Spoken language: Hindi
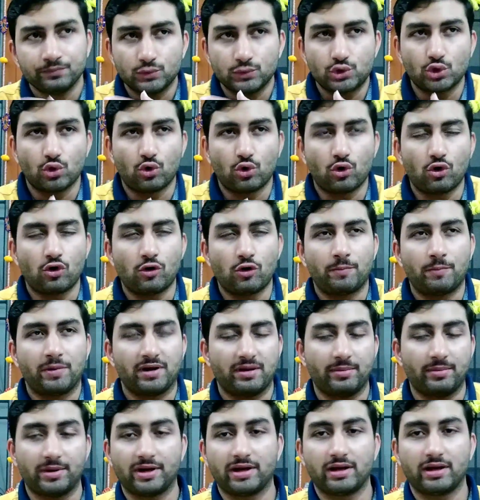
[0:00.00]
जो बड़े
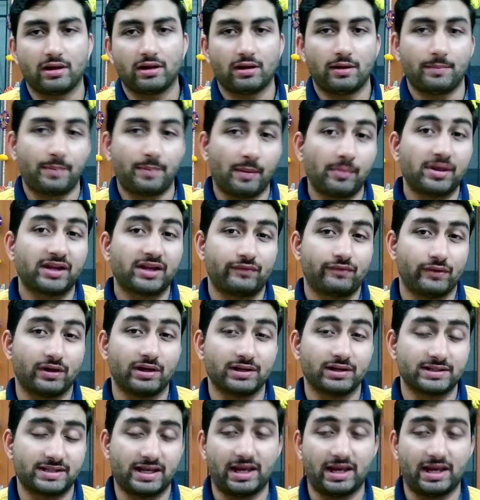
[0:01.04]
बड़े पब्लिक फिगर्स